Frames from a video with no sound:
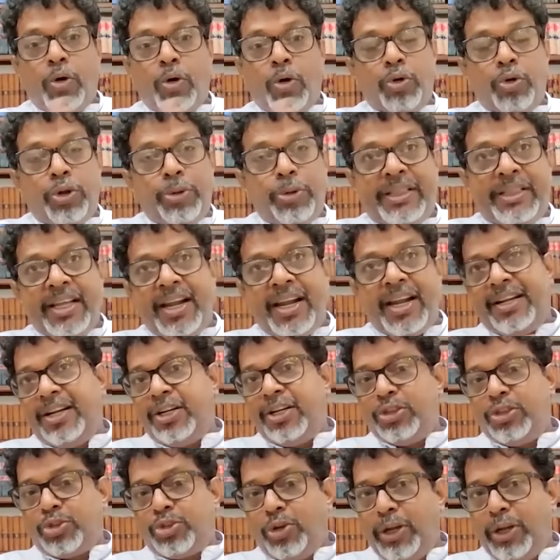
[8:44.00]
ஒருமித்த நாடு
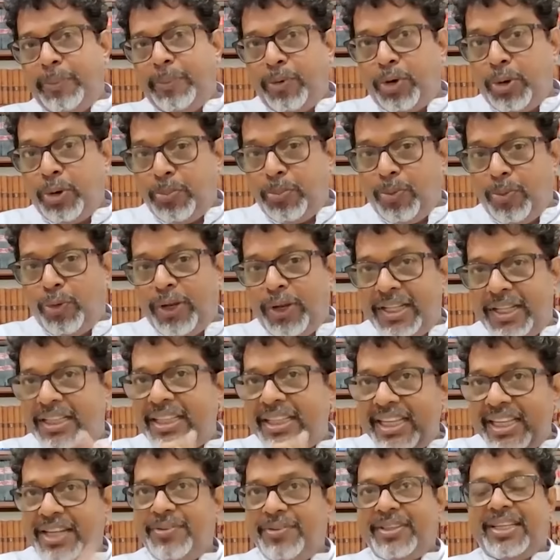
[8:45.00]
என்று சொல்லி போட்டு போன இந்த
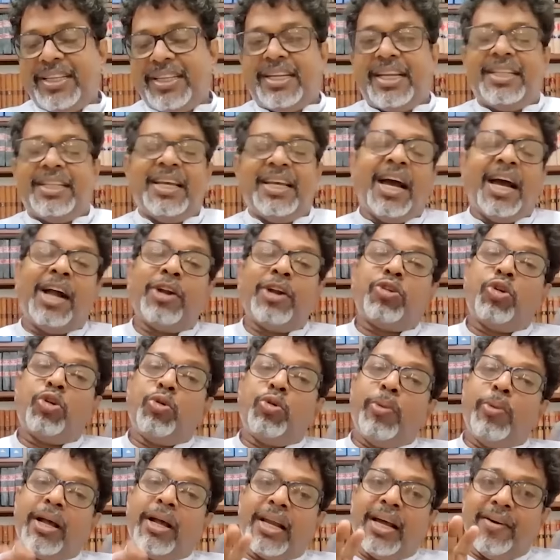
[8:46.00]
தீர்வு திட்டத்தை
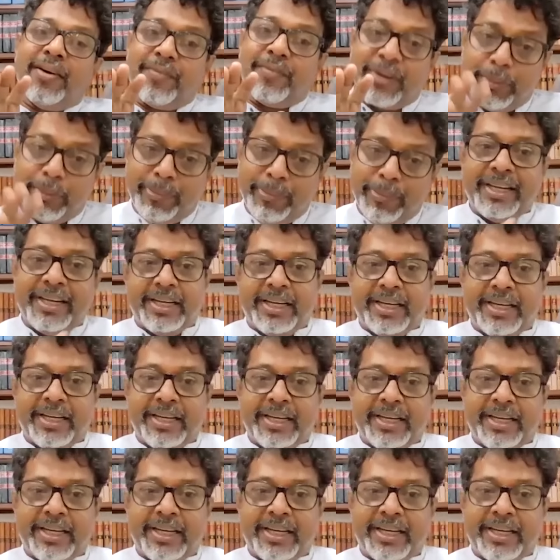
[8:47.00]
அனுரகுமாரா விரும்பி
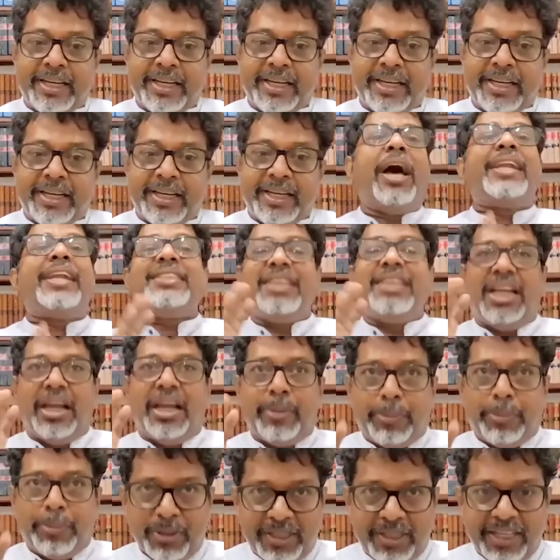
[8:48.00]
இருக்கிறார் என்று சொன்னால் ஒரு
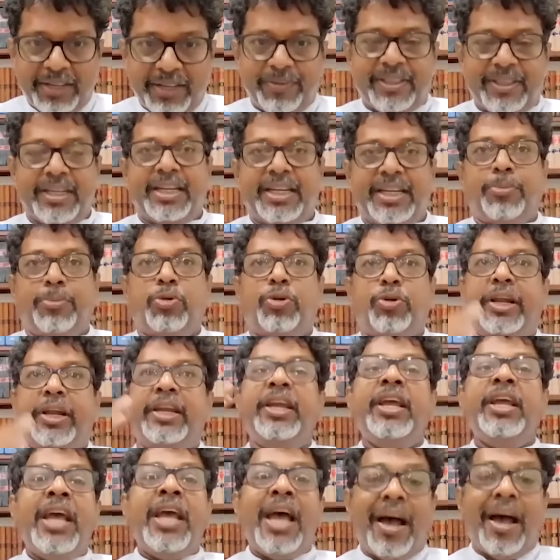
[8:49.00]
அரசியலமைப்பு தீர்வு திட்டம்
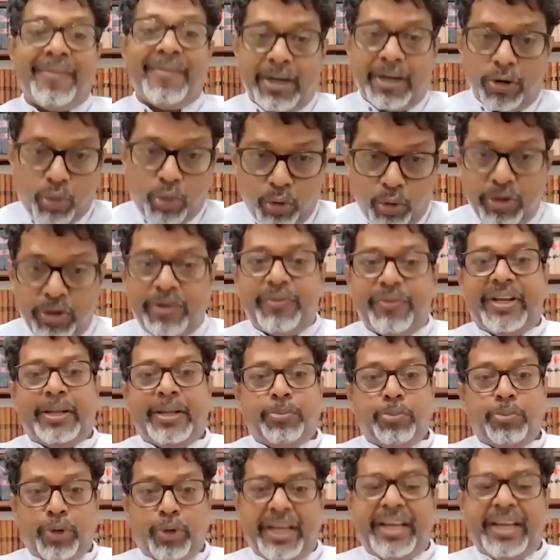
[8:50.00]
ஒன்றை அவர்கள் கொண்டு
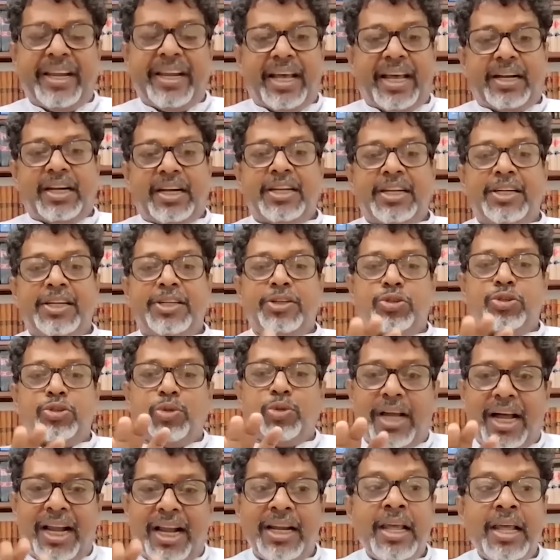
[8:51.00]
வர முனைகிறார்கள் என்று
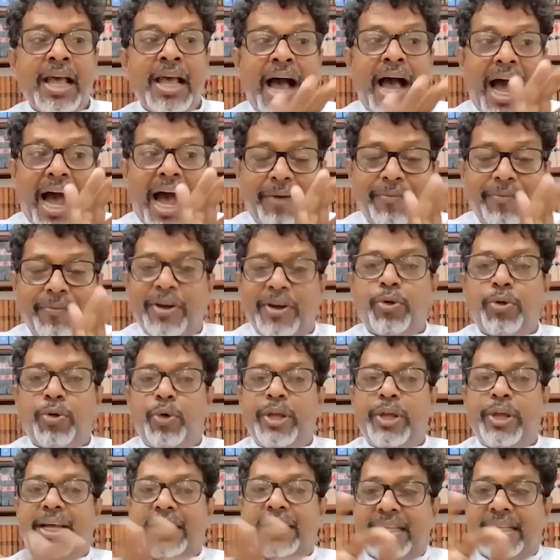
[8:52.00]
சொன்னால்
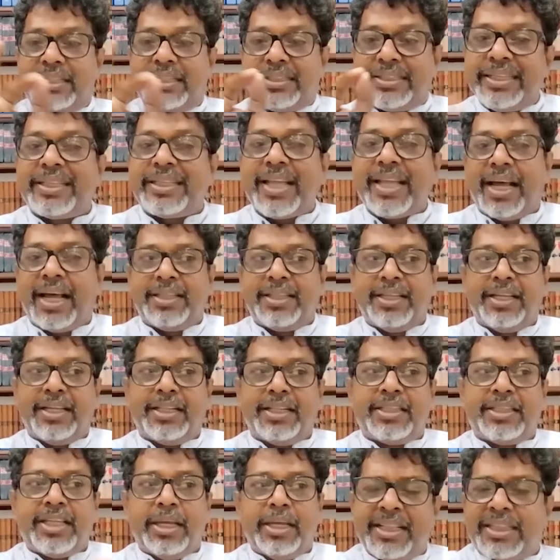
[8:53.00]
அவருடைய அந்த
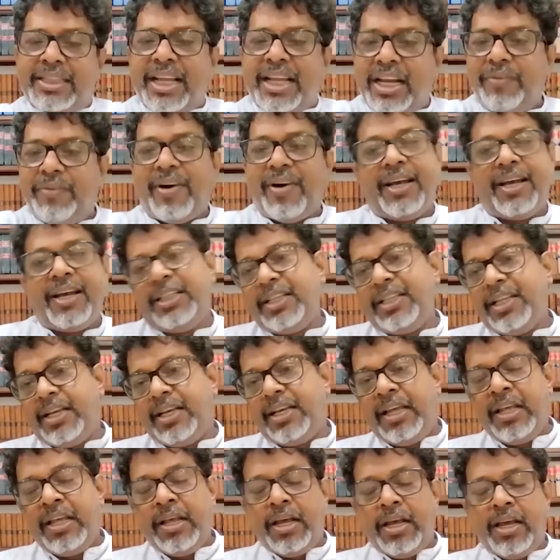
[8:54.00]
சித்தாந்தத்தை மிக தெளிவாக இந்த
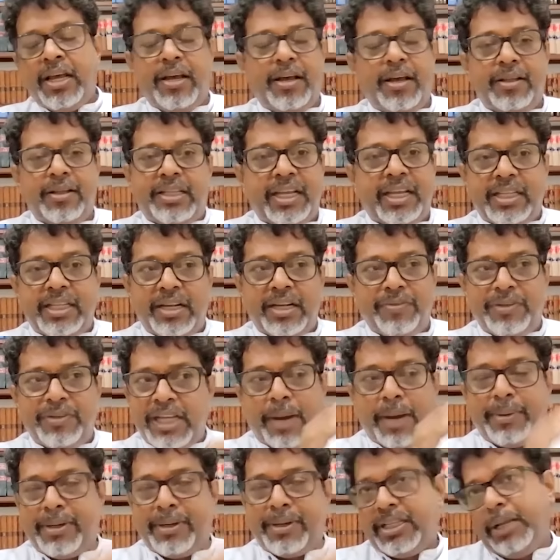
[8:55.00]
தேர்தல்
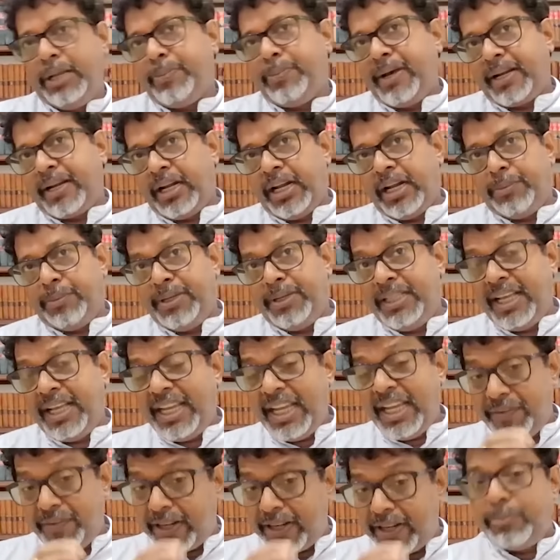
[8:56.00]
விஞ்ஞாபனத்திலே பார்க்கலாம்
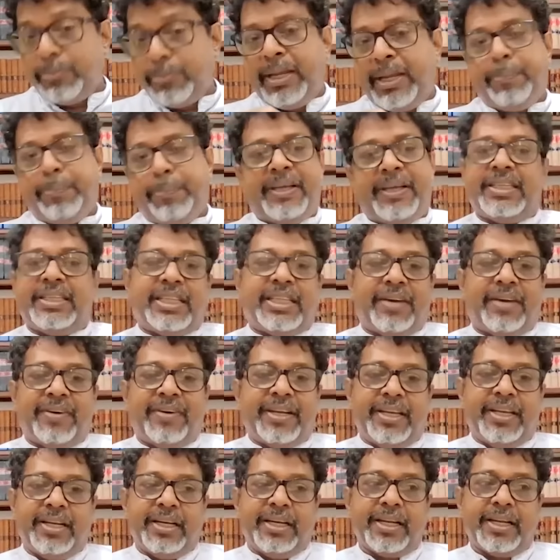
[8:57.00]
இதை எவருமே பேச
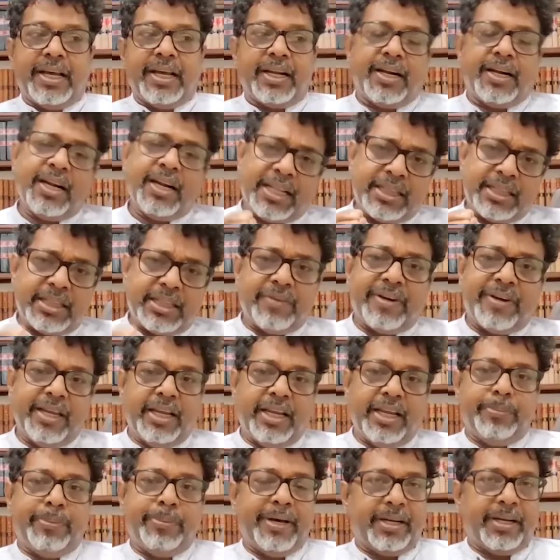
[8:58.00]
தவறி இருக்கிறார்கள் அந்த
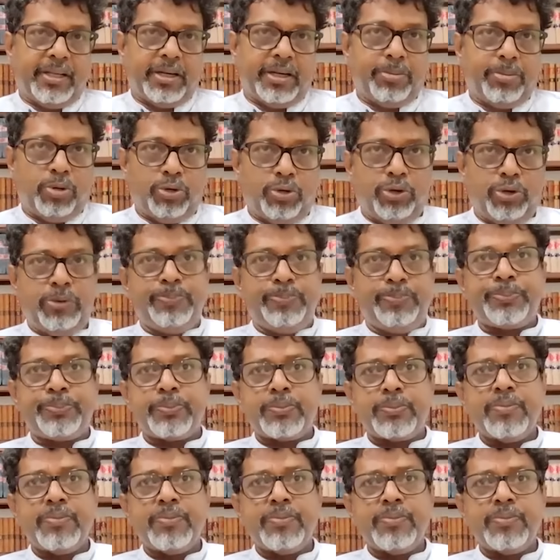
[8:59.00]
வகையிலே பார்க்கிற பொழுது